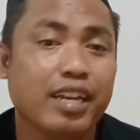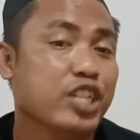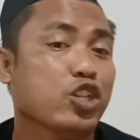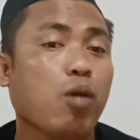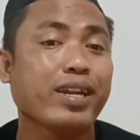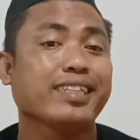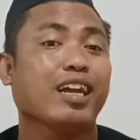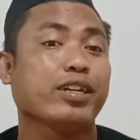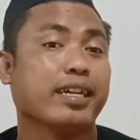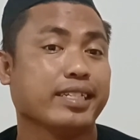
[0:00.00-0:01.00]
Insya Allah nanti
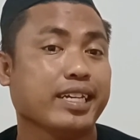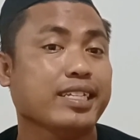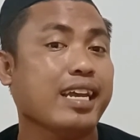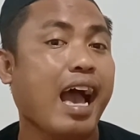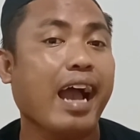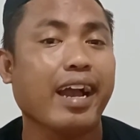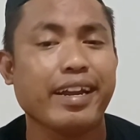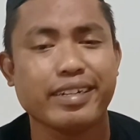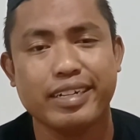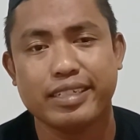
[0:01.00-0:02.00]
kalau ada rezeki saya
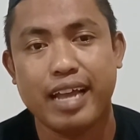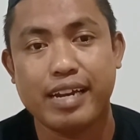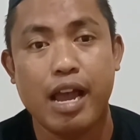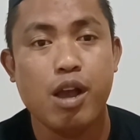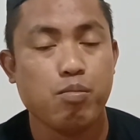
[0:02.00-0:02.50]
akan ke sana.